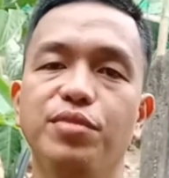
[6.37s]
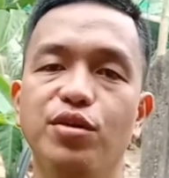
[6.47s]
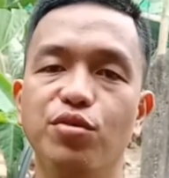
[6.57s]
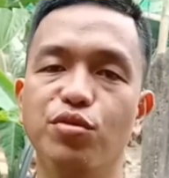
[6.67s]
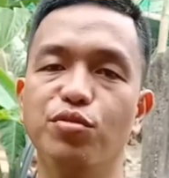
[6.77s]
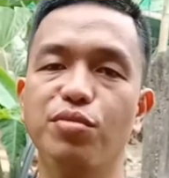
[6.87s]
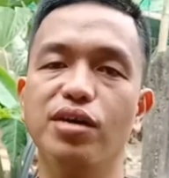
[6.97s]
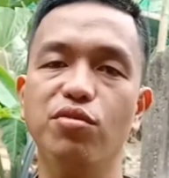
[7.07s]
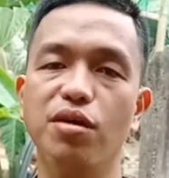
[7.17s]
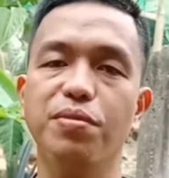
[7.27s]
Pero kung
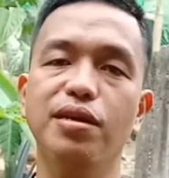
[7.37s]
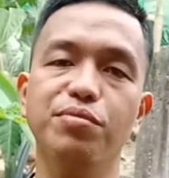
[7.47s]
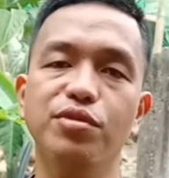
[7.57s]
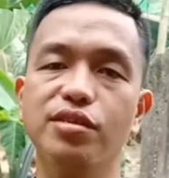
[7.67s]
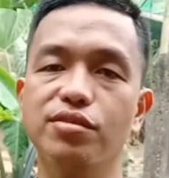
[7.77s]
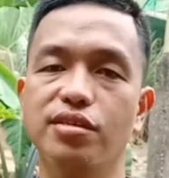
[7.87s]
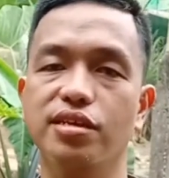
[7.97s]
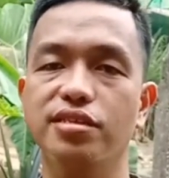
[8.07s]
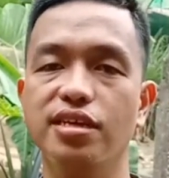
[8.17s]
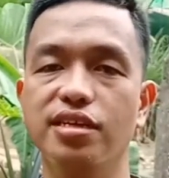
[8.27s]
bago ka pa lang po dito
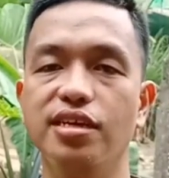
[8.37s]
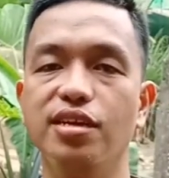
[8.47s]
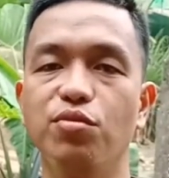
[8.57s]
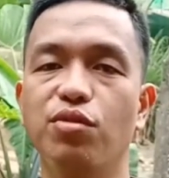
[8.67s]
sa channel,